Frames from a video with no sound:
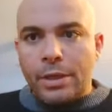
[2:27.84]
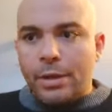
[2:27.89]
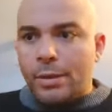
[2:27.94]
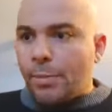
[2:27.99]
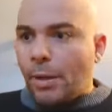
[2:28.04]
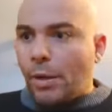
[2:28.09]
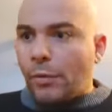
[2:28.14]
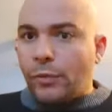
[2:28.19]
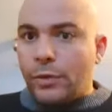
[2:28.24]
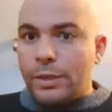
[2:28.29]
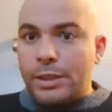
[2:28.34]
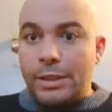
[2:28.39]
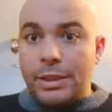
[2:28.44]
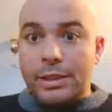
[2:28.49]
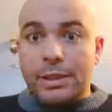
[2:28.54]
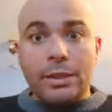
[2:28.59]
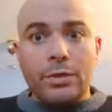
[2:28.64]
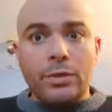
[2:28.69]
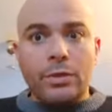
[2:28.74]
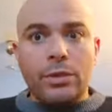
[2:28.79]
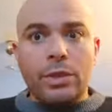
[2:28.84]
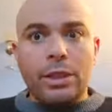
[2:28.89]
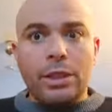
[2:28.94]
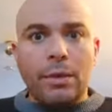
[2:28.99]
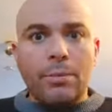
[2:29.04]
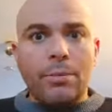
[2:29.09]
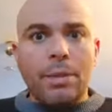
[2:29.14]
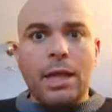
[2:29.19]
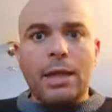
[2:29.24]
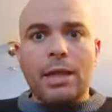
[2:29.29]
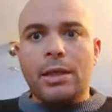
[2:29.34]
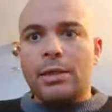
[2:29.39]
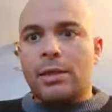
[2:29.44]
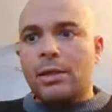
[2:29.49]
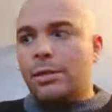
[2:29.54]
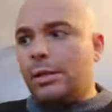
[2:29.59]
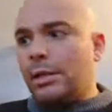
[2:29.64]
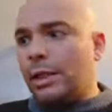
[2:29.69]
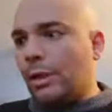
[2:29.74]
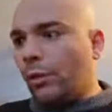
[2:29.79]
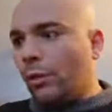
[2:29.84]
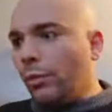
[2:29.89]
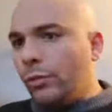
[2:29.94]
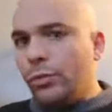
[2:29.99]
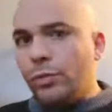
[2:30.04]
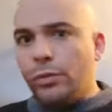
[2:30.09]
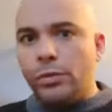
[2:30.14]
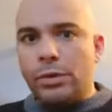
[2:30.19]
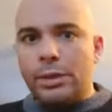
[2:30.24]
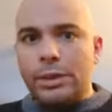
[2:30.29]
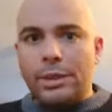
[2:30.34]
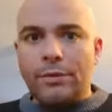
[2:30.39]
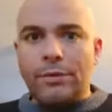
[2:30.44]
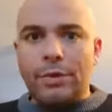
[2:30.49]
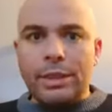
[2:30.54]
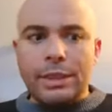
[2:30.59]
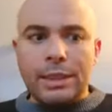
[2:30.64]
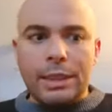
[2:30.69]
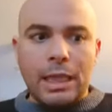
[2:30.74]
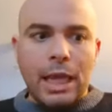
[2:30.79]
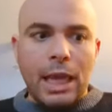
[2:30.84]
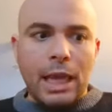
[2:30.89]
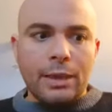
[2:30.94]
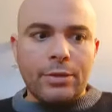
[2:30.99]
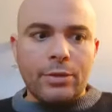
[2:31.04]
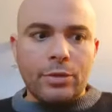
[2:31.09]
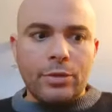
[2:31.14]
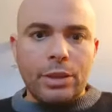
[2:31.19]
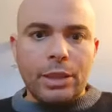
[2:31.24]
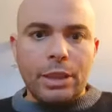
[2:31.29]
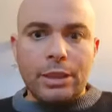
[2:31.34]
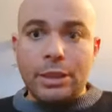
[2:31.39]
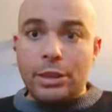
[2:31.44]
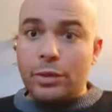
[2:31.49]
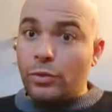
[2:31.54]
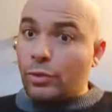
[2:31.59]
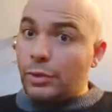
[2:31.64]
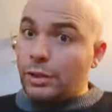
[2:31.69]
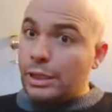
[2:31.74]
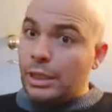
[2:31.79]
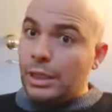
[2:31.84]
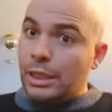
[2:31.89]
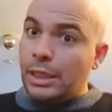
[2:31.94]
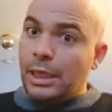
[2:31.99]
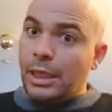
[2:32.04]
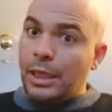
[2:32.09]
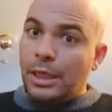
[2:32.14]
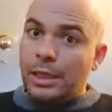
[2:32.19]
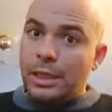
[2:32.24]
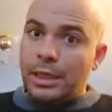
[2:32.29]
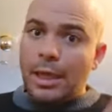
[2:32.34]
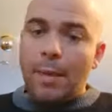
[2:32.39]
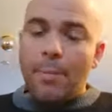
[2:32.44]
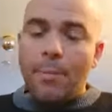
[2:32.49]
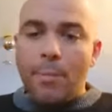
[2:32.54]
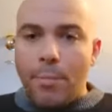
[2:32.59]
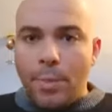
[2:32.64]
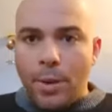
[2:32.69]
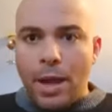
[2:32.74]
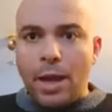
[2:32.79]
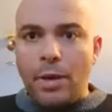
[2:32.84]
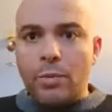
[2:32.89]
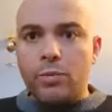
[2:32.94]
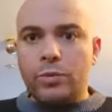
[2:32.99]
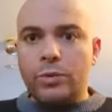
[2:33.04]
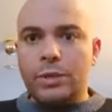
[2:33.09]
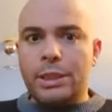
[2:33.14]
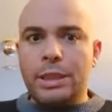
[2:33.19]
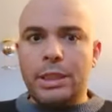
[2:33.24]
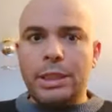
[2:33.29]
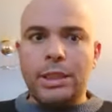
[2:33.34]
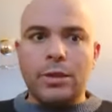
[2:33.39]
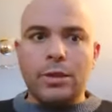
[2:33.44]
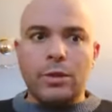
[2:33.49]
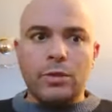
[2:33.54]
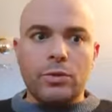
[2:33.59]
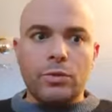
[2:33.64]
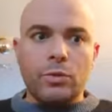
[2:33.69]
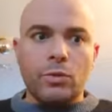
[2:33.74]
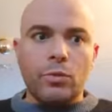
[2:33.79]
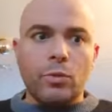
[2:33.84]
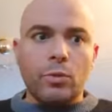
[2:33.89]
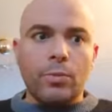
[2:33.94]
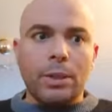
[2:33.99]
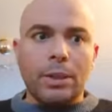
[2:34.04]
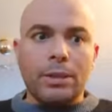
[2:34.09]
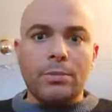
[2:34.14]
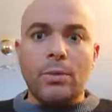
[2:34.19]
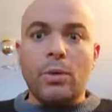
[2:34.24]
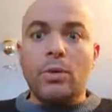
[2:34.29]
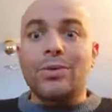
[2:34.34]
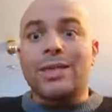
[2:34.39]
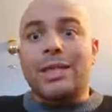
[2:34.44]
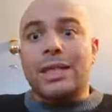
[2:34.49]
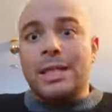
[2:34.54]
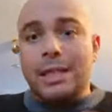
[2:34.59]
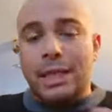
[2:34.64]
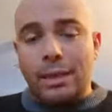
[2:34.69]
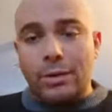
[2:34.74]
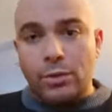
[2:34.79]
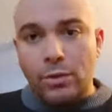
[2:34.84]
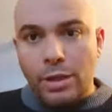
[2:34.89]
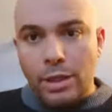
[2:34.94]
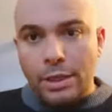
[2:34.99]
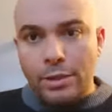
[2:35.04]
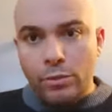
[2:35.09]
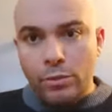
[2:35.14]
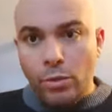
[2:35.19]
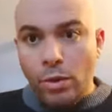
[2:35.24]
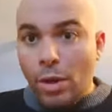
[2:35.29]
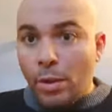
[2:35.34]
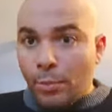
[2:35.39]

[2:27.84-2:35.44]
Parfois, ça va être accueillir bah, des refus, ça va être accueillir des gens qui n'aiment pas ou qui euh, sont complètement en désaccord avec nous,